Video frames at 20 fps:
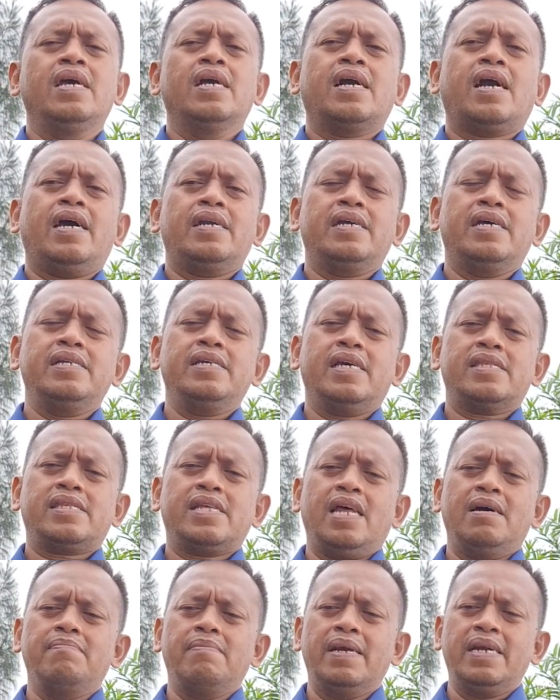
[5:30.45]
karena dia
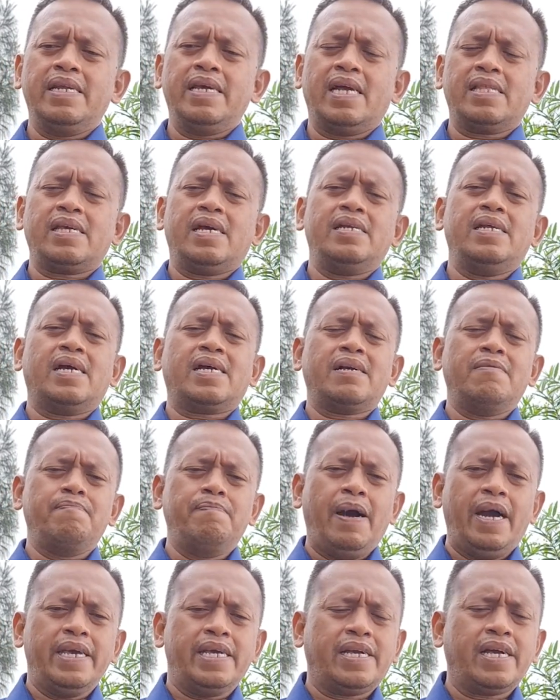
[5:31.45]
telah melihat ada
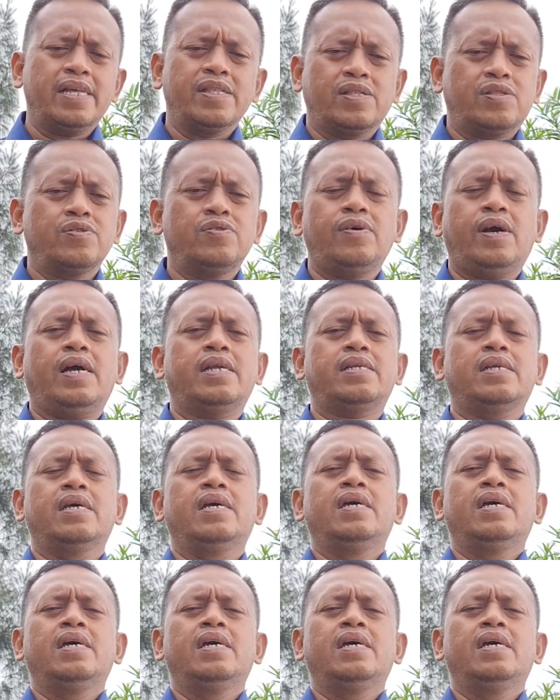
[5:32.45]
kebaikan Tuhan